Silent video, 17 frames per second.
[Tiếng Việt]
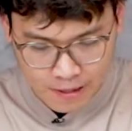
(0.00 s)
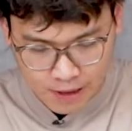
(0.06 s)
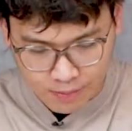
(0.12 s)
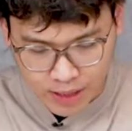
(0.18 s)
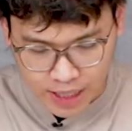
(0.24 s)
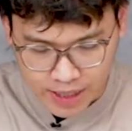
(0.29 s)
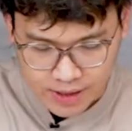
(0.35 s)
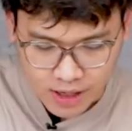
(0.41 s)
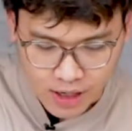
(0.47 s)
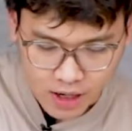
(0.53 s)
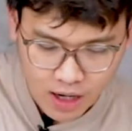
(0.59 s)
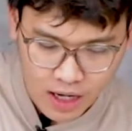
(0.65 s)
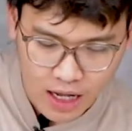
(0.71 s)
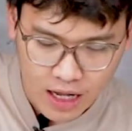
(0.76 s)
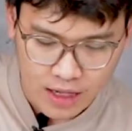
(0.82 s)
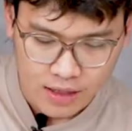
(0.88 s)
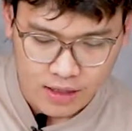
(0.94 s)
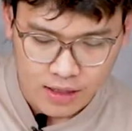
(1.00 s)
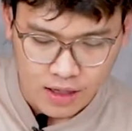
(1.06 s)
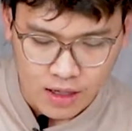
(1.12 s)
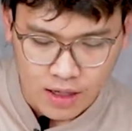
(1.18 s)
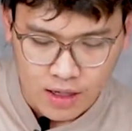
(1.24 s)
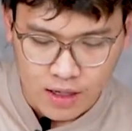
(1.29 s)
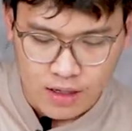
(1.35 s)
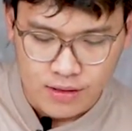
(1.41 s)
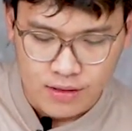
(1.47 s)
Trong đây sẽ có
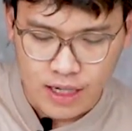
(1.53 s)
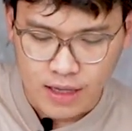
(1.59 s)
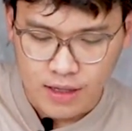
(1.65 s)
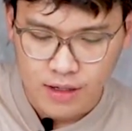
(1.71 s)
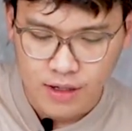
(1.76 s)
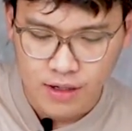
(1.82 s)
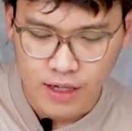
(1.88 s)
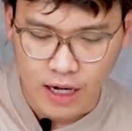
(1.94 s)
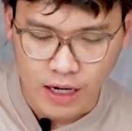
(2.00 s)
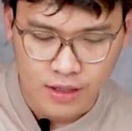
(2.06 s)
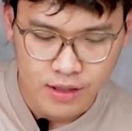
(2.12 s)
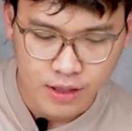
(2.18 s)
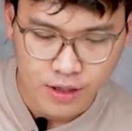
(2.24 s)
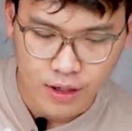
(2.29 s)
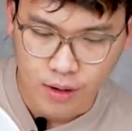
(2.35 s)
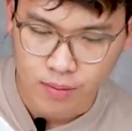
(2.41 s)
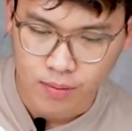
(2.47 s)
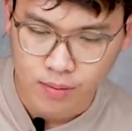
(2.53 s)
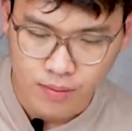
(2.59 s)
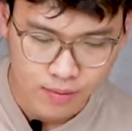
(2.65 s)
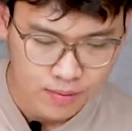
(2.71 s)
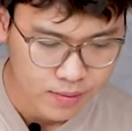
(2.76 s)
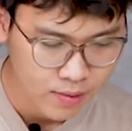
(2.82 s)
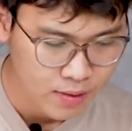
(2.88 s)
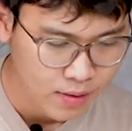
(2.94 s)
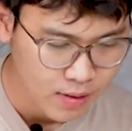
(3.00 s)
sách hướng dẫn sử dụng
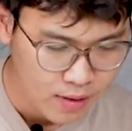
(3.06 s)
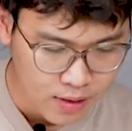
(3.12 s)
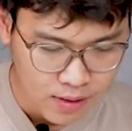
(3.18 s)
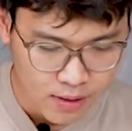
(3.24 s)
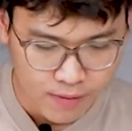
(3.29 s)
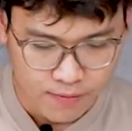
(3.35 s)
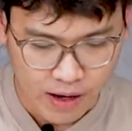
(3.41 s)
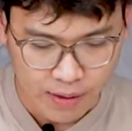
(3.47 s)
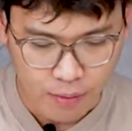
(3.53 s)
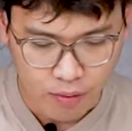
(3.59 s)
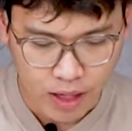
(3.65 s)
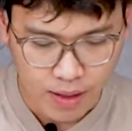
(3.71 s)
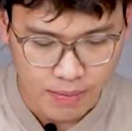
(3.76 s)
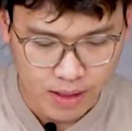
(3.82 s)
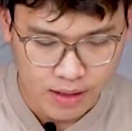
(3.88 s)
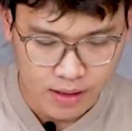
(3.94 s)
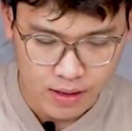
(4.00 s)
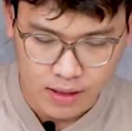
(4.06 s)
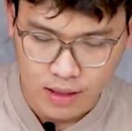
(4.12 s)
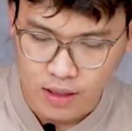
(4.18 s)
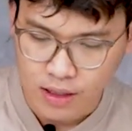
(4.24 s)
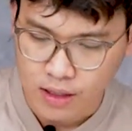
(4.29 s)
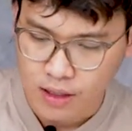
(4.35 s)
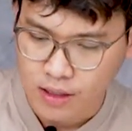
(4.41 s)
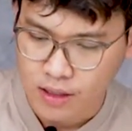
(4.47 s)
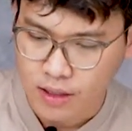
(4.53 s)
và một cái bịch
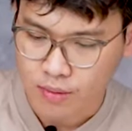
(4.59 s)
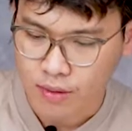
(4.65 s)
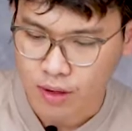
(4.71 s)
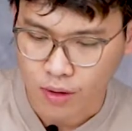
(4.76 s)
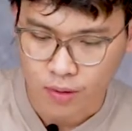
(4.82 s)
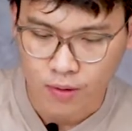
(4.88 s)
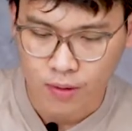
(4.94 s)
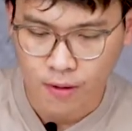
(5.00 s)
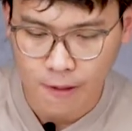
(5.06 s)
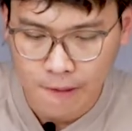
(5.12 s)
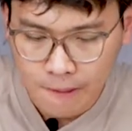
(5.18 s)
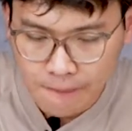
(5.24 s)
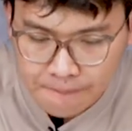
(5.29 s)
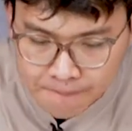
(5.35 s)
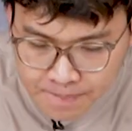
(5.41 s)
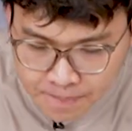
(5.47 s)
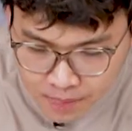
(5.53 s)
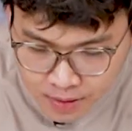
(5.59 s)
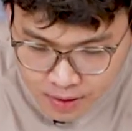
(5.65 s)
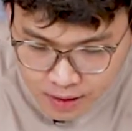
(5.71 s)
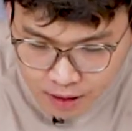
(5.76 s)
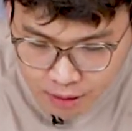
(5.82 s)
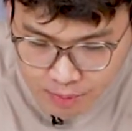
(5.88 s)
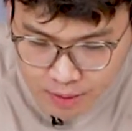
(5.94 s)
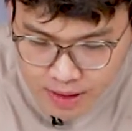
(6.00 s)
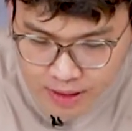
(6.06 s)
công cụ.
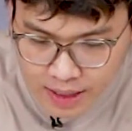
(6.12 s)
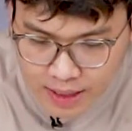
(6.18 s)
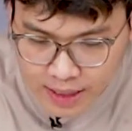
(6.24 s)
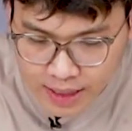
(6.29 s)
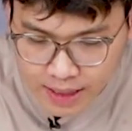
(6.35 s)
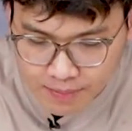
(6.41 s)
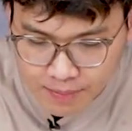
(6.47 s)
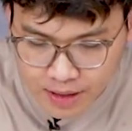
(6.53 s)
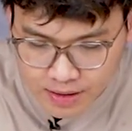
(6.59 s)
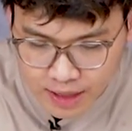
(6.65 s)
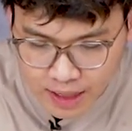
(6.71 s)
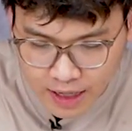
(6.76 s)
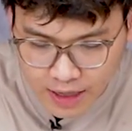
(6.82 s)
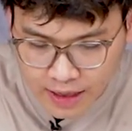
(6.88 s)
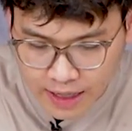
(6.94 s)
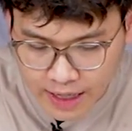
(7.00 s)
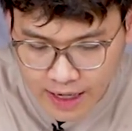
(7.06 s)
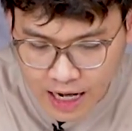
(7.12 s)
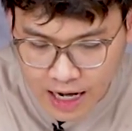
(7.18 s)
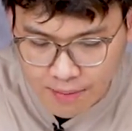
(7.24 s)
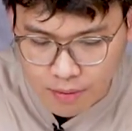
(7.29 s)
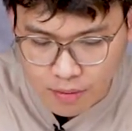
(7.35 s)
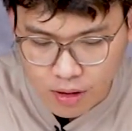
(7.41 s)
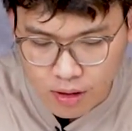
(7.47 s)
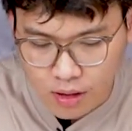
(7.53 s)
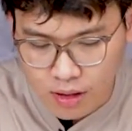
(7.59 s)
Trong cái bịch này mình sẽ lấy ra
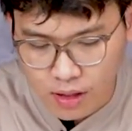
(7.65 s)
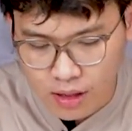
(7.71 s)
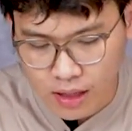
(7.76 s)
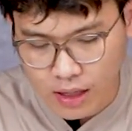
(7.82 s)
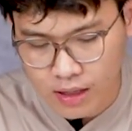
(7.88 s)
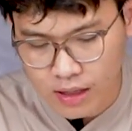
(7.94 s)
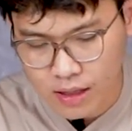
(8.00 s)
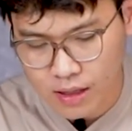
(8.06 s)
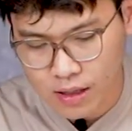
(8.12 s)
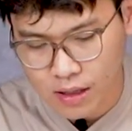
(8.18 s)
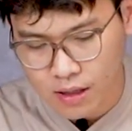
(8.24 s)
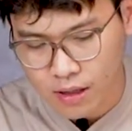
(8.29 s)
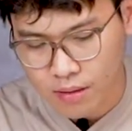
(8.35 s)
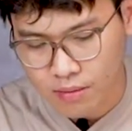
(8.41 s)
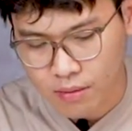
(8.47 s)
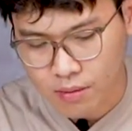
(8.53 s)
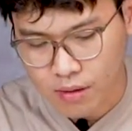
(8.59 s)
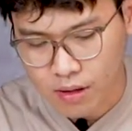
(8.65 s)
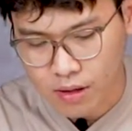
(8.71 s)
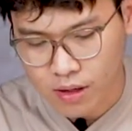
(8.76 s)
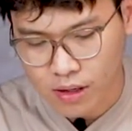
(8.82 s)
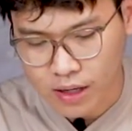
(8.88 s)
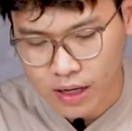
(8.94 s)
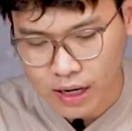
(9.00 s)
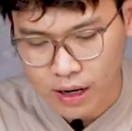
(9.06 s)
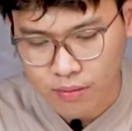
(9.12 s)
một con một
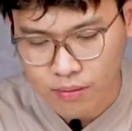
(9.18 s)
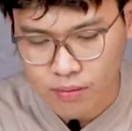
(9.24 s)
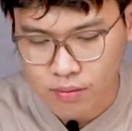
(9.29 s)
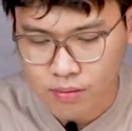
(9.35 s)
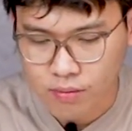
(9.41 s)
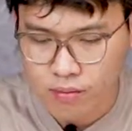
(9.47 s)
con ốc,